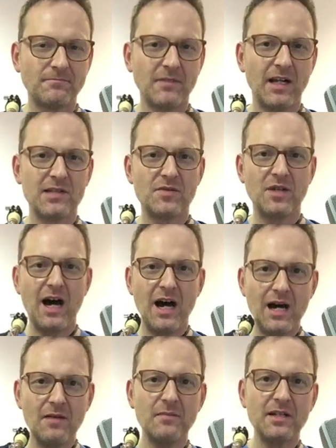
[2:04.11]
Also ein
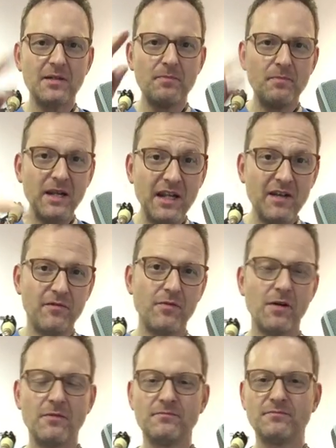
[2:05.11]
A mit einem B
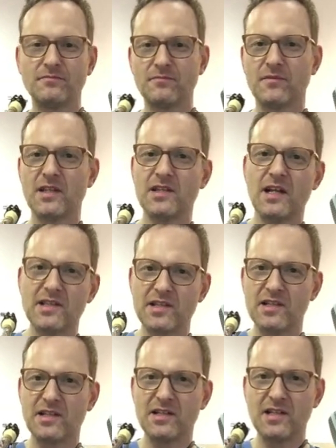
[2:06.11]
davor. Das
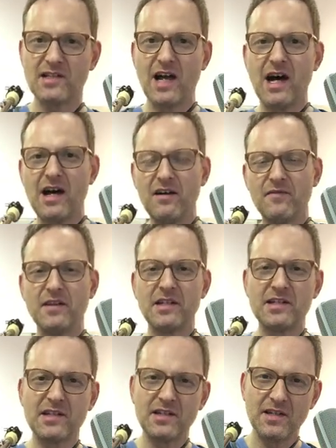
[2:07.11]
heißt, das A
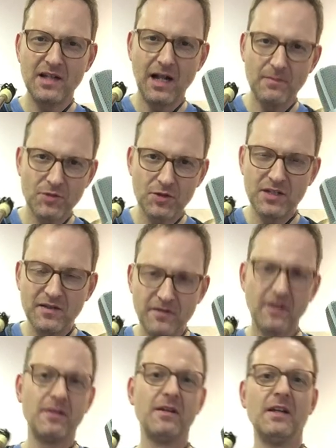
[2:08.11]
wird einen Halbton
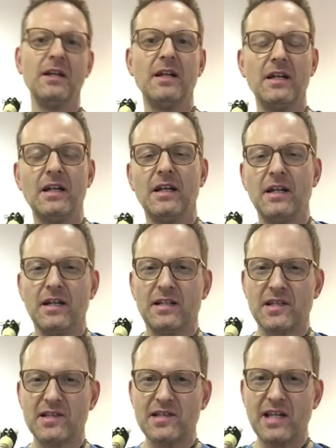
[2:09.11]
tiefer.
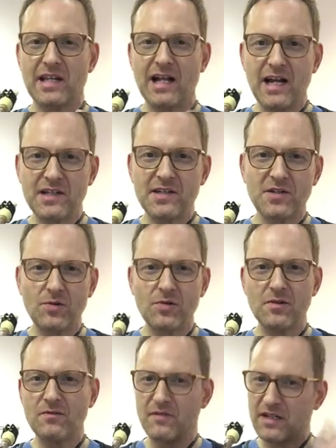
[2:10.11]
Das ist der gleiche
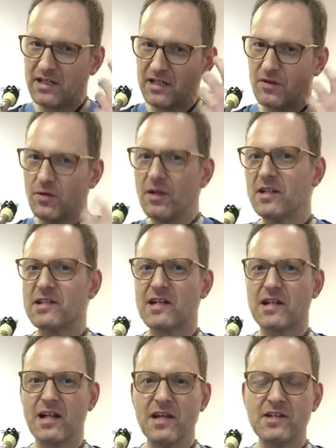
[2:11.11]
Ton, wenn ihr den hört, das ist der
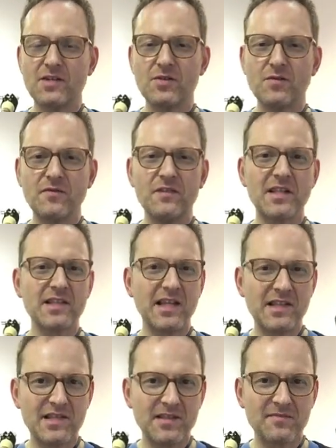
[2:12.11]
gleiche Ton wie das
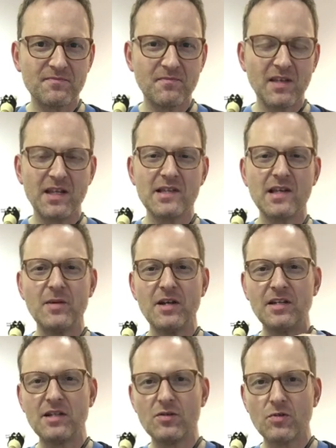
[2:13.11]
GIS. Ist aber
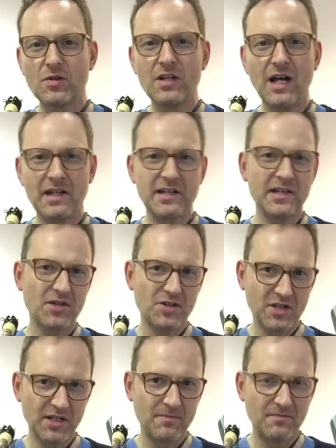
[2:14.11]
in den Noten anders
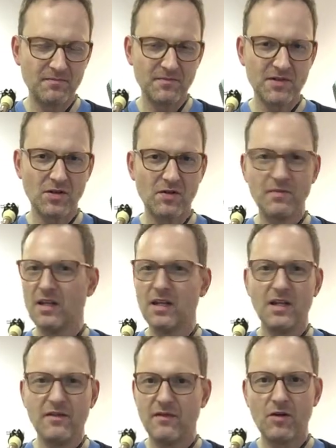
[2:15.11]
geschrieben. So,
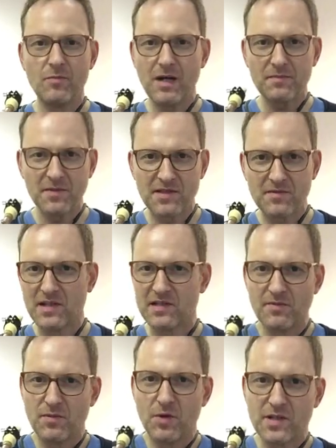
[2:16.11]
warum macht man
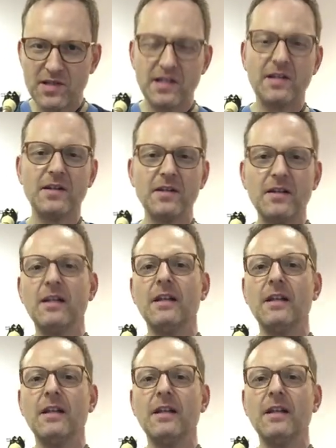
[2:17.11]
sowas? Blödsinn, ne?